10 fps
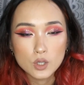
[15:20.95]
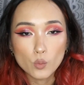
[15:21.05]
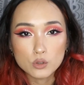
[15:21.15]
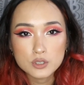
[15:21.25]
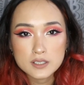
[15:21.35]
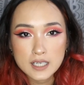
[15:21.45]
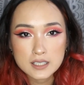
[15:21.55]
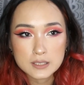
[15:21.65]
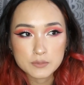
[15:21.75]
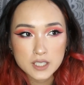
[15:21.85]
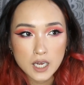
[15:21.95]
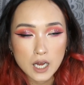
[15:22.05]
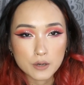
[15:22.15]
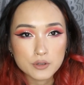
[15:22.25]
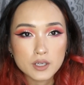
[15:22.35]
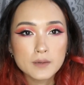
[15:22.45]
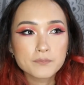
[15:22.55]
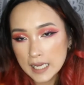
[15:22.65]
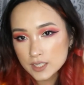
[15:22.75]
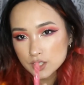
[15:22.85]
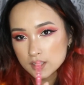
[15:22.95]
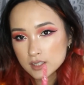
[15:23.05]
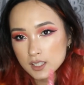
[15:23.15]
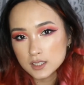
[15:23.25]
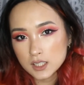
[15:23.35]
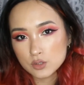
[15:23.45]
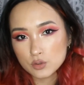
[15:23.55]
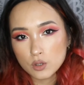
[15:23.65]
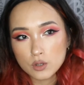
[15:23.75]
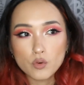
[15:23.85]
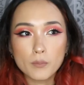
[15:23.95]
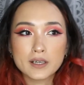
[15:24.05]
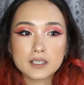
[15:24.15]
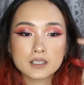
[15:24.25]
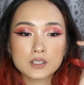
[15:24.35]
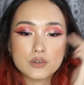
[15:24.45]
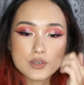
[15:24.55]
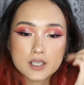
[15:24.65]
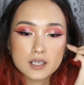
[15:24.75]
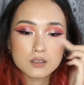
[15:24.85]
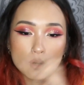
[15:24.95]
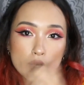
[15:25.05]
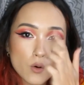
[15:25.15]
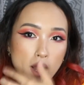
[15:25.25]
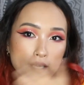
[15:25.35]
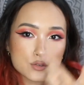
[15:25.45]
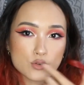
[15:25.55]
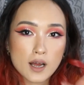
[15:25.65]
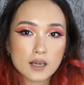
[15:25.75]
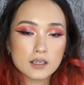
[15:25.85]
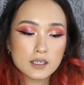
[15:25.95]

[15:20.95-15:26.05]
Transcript: 我觉得这样子比较好，因为它就是设计说，我们可能女生会化妆。